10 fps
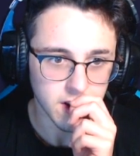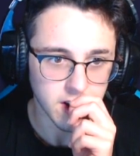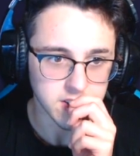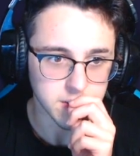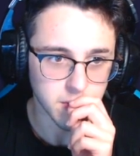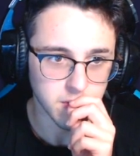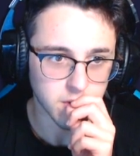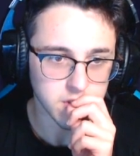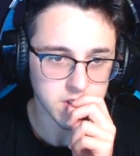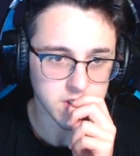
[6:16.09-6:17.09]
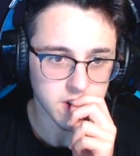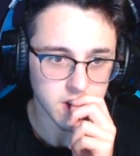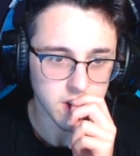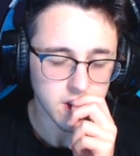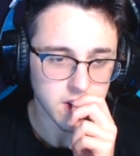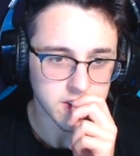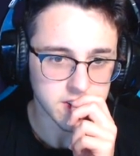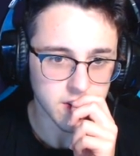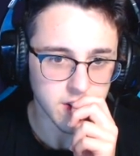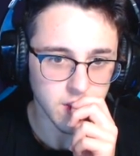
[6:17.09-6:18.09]
Asimov, cosas. Este
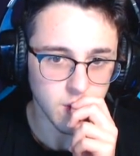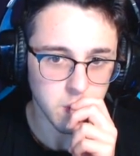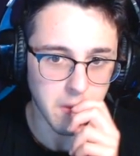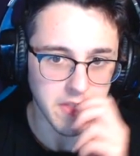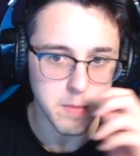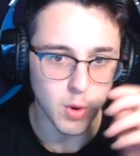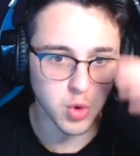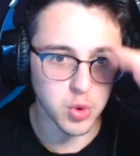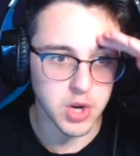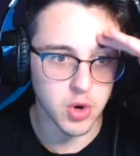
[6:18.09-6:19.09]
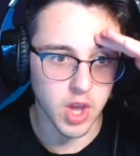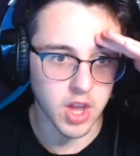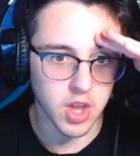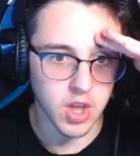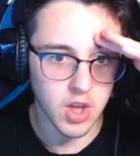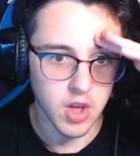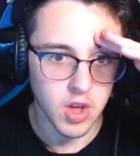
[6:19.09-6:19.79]
está llorando? Madre mía, cuánto dinero hay aquí.